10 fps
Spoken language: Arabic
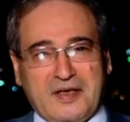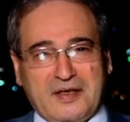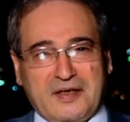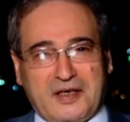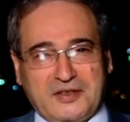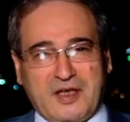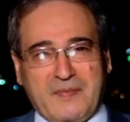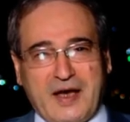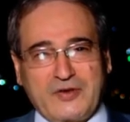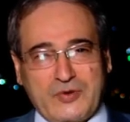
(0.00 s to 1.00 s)
آه،
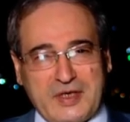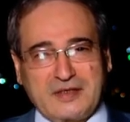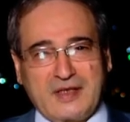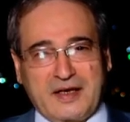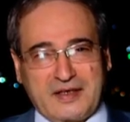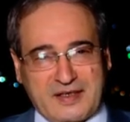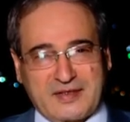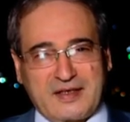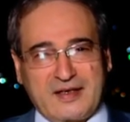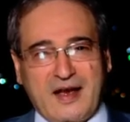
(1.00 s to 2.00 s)
عندما يريد أن
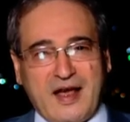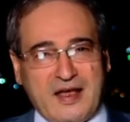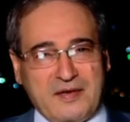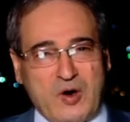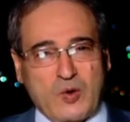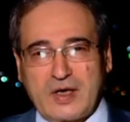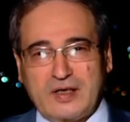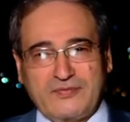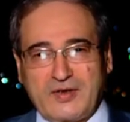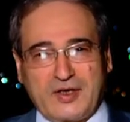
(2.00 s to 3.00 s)
يصل إلى أي
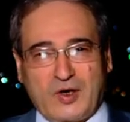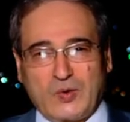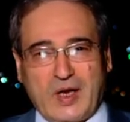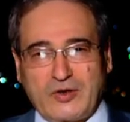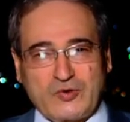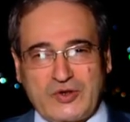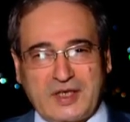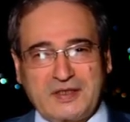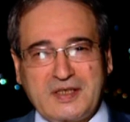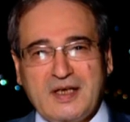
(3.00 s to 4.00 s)
موقع فإنه لا
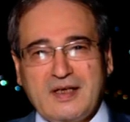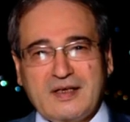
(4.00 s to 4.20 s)
يوجد